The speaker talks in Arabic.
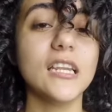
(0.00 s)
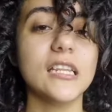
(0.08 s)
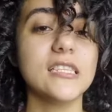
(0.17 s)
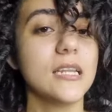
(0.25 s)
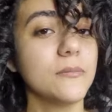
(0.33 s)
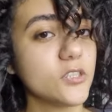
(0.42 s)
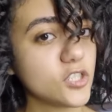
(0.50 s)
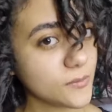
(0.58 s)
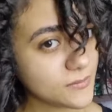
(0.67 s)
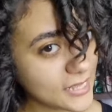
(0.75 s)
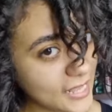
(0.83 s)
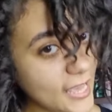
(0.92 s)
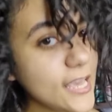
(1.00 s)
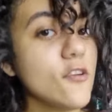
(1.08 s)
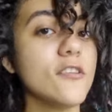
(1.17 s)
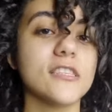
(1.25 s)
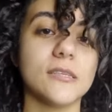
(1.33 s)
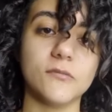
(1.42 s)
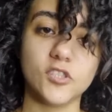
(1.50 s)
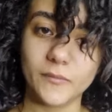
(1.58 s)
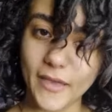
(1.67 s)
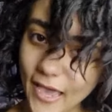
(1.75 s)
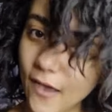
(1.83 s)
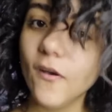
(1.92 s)
للناس اللي بتشرب سجاير والناس اللي
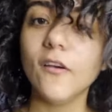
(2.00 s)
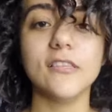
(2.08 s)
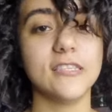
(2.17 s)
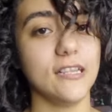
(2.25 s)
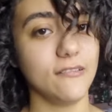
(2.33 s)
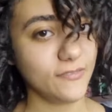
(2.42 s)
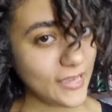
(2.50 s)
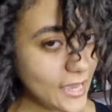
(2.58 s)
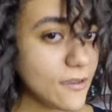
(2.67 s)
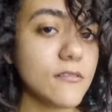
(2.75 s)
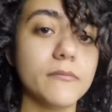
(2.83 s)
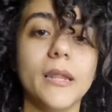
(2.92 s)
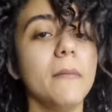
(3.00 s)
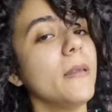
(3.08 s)
بتشرب قهوه والنسكافيه وبلا